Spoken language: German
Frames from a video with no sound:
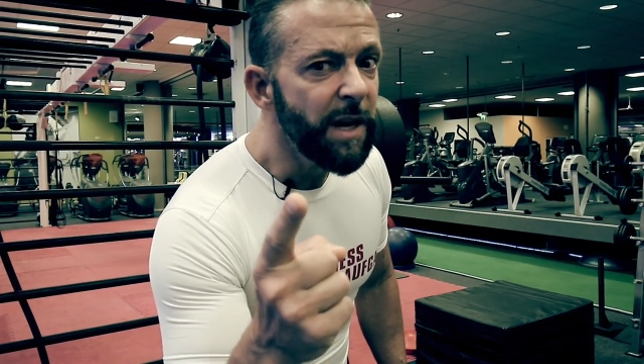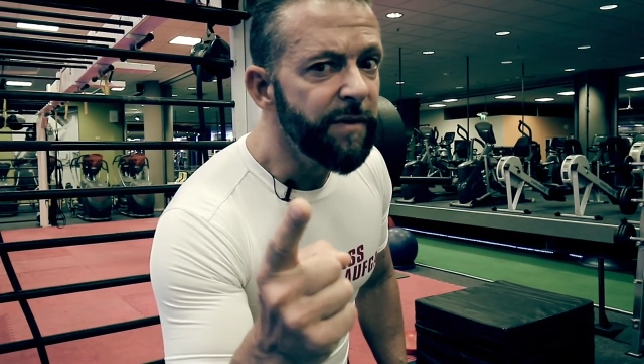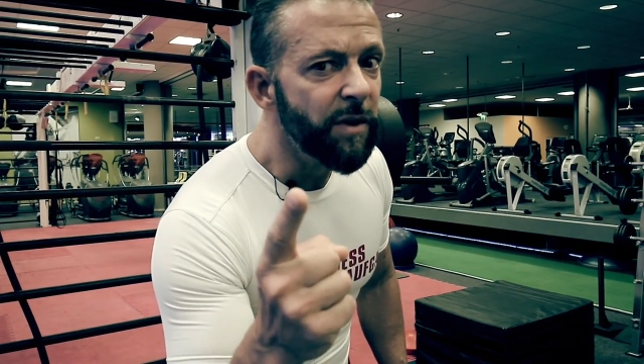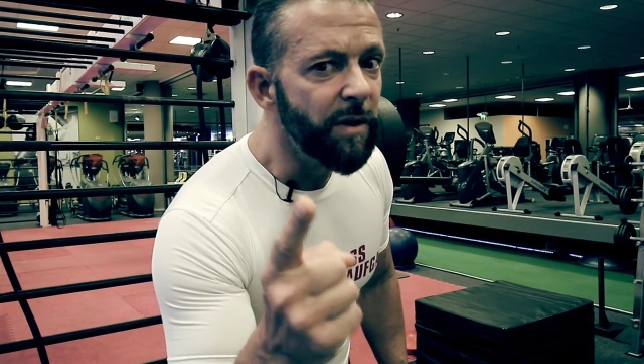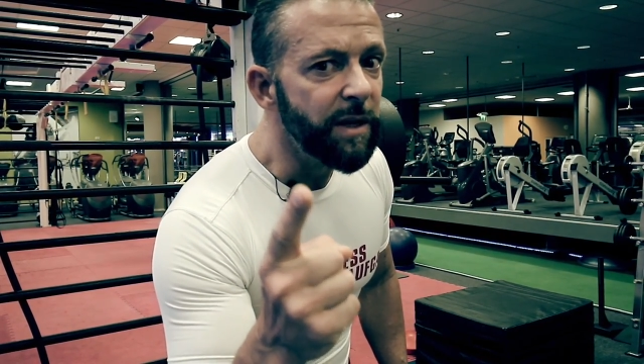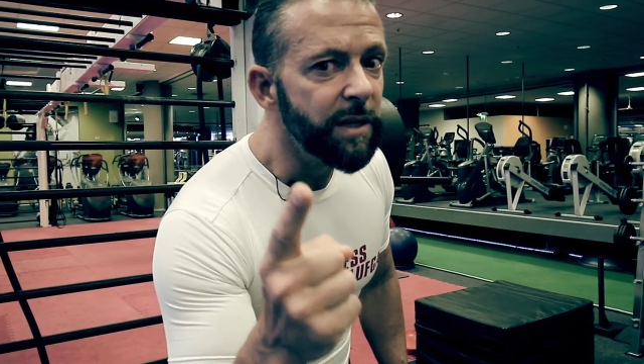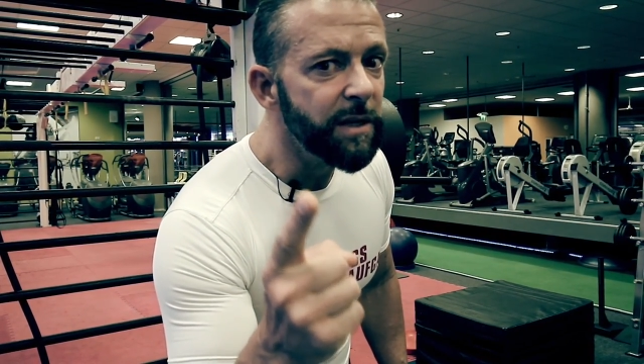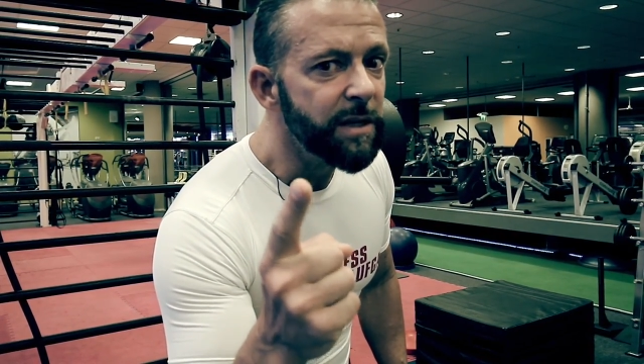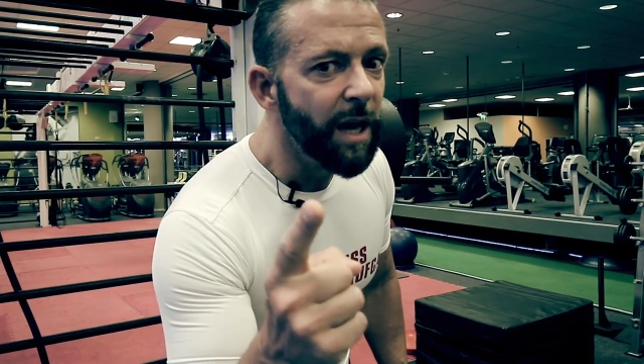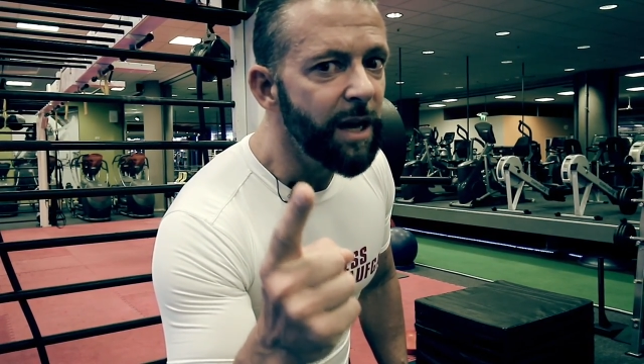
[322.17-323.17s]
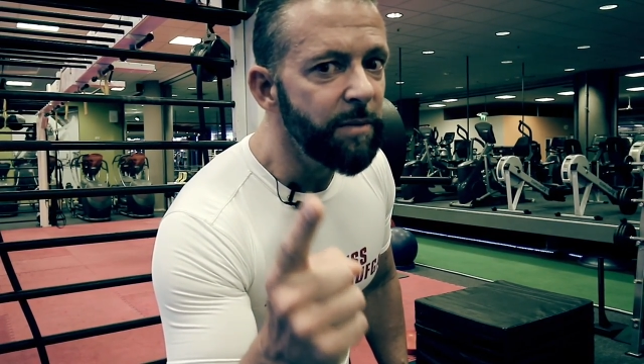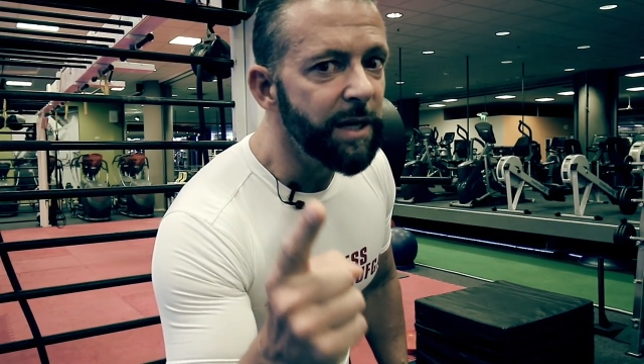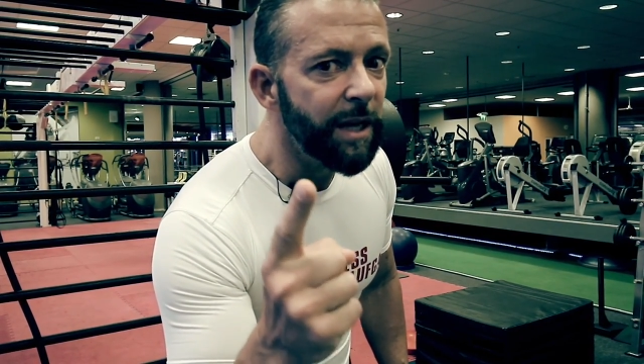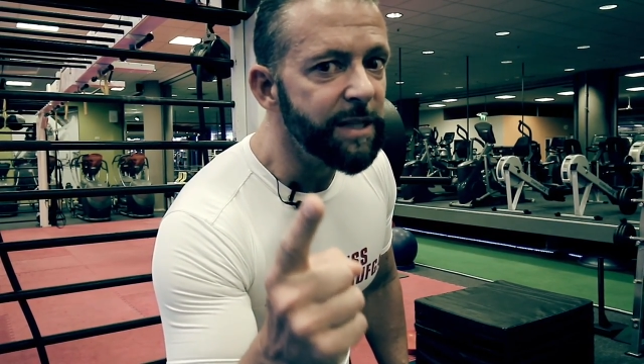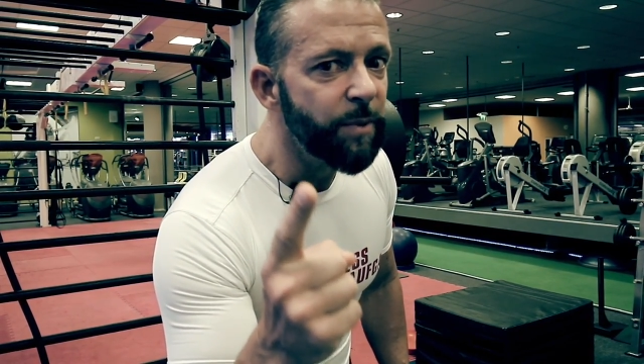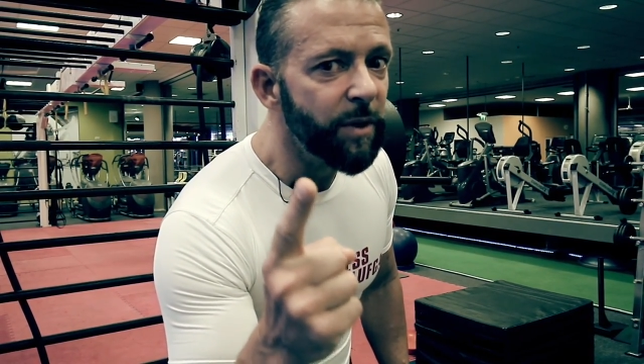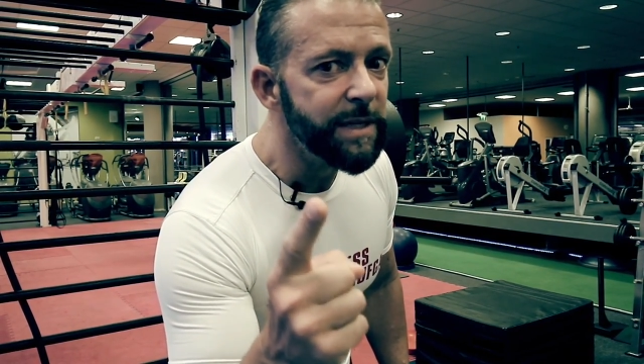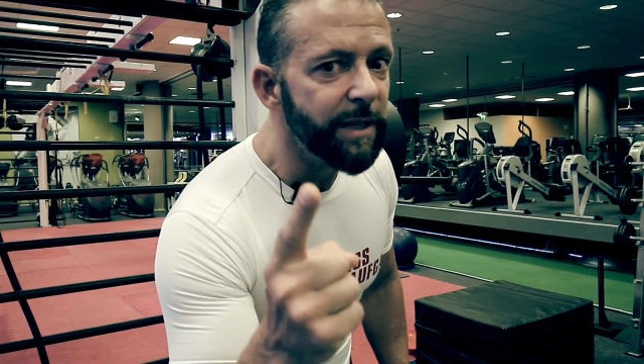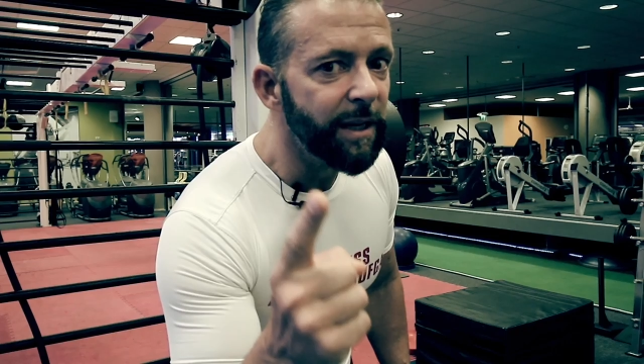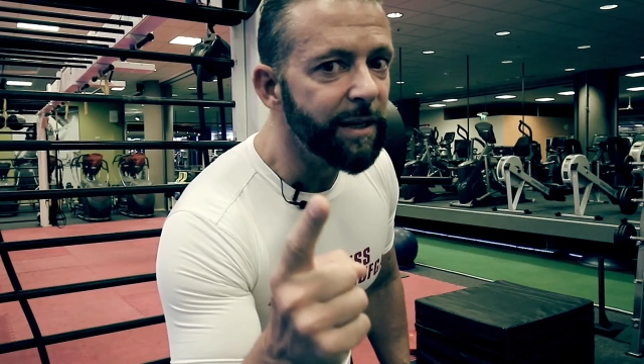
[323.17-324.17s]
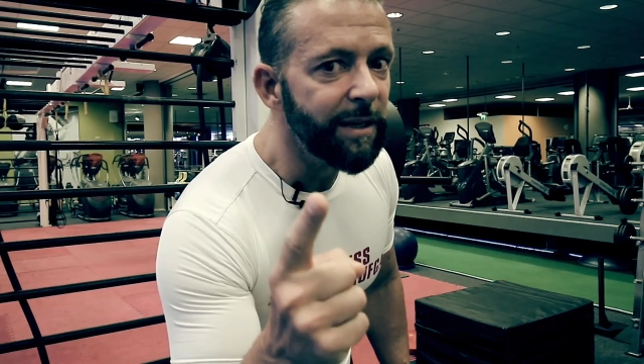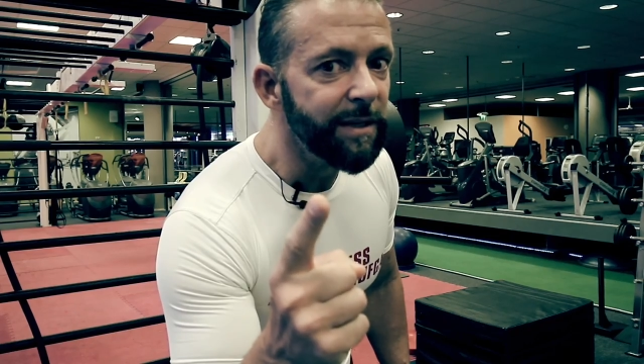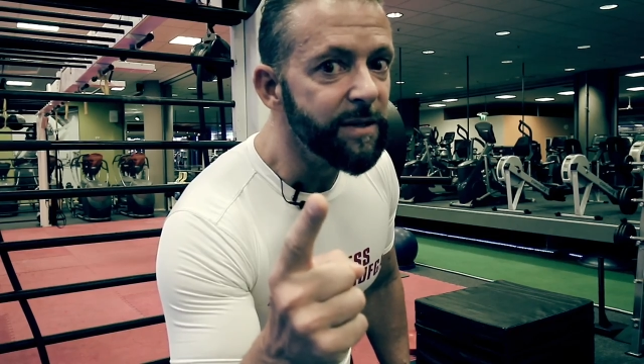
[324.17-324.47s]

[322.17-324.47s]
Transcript: Viele von euch kennen mich als Personentrainer